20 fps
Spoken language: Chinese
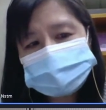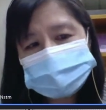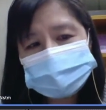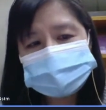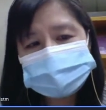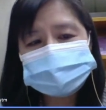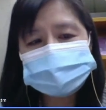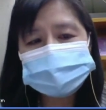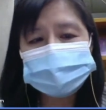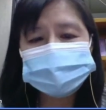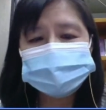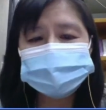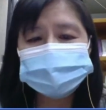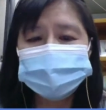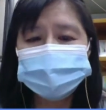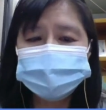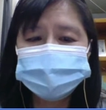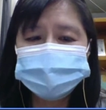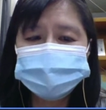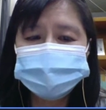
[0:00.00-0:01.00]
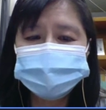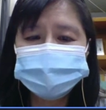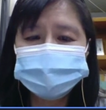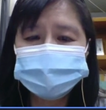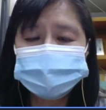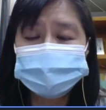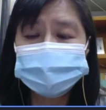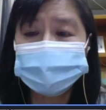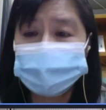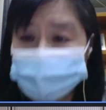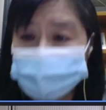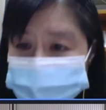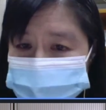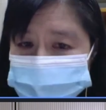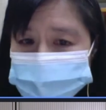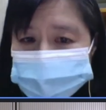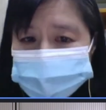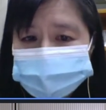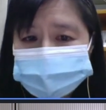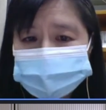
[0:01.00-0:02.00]
下载，然后去了
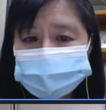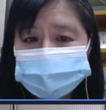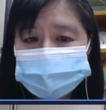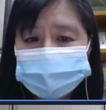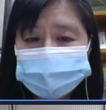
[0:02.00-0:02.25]
解，